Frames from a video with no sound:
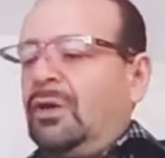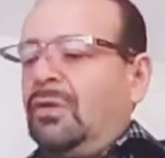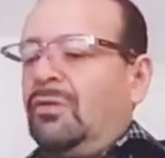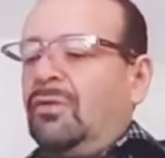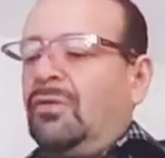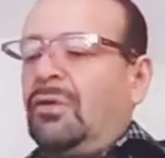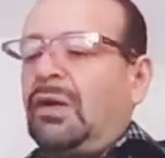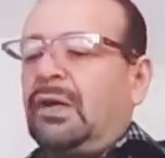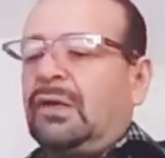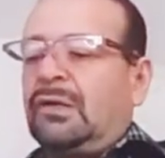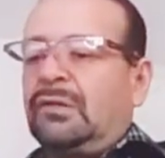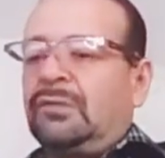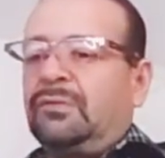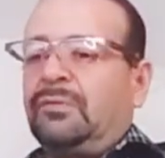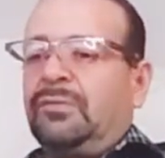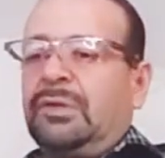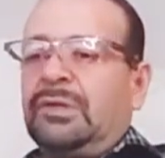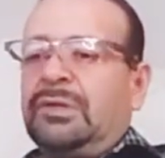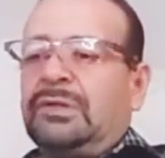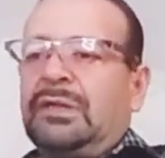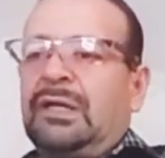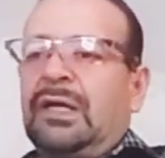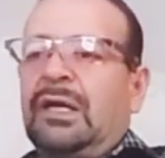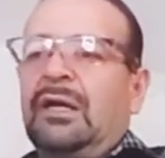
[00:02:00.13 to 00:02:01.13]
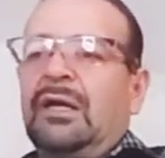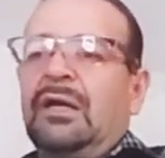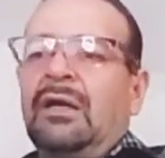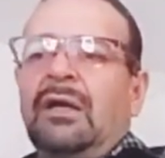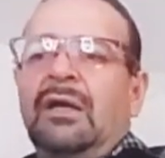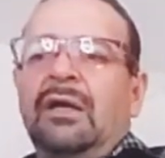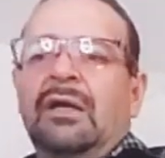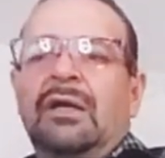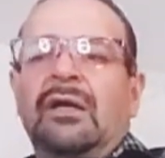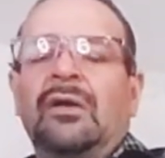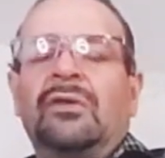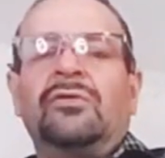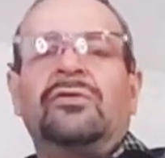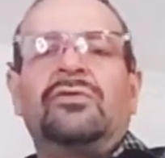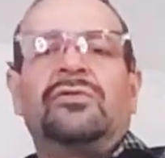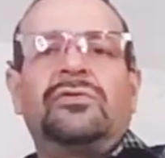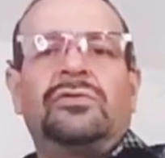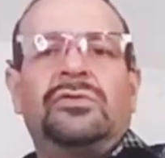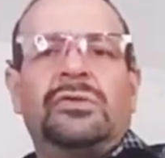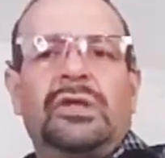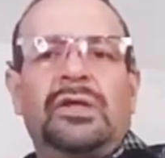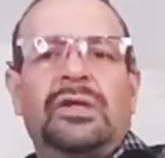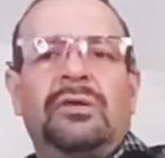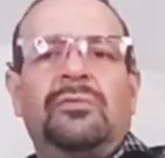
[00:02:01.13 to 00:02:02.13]
una respuesta que nos
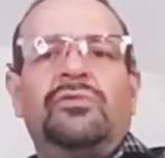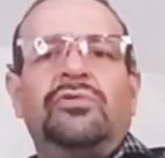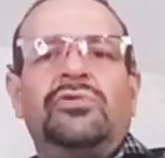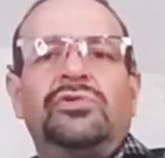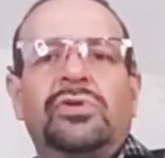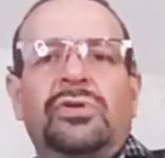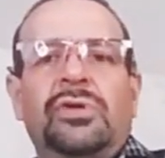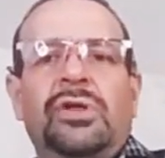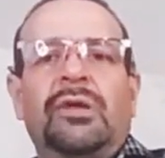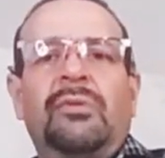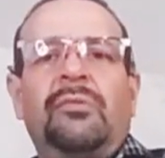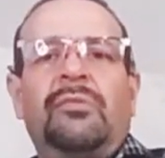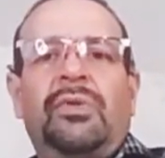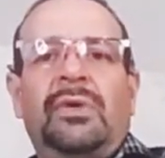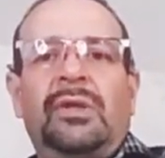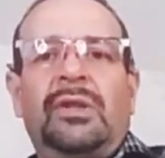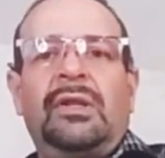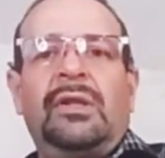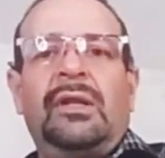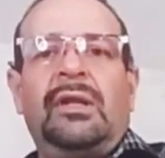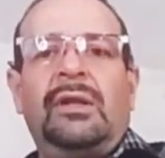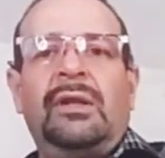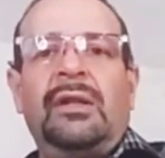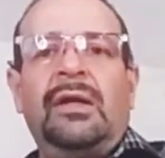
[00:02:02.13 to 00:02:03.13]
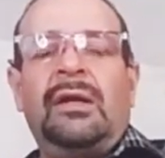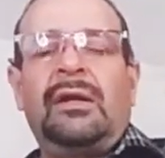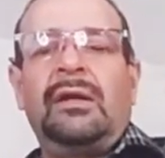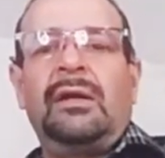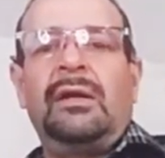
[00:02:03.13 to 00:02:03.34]
costará mucho tiempo entender,